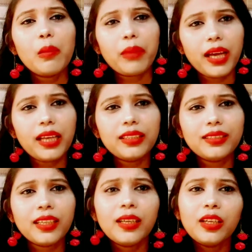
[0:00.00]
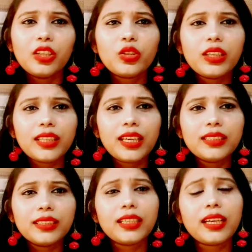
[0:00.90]
बढ़ा लीजिए तो ये सारी
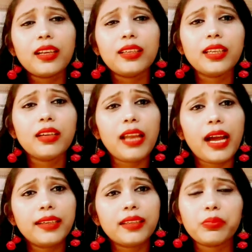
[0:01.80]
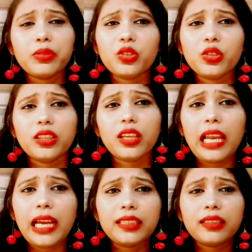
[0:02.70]
चीज़ें कर लीजिए लाइट अपनी जो होती
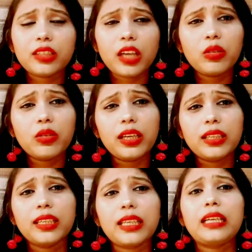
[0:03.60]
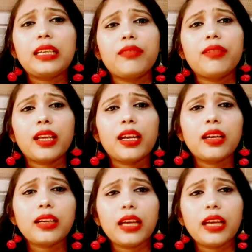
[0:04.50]
है लाइट चालू कर लीजिए खिड़की वगैरह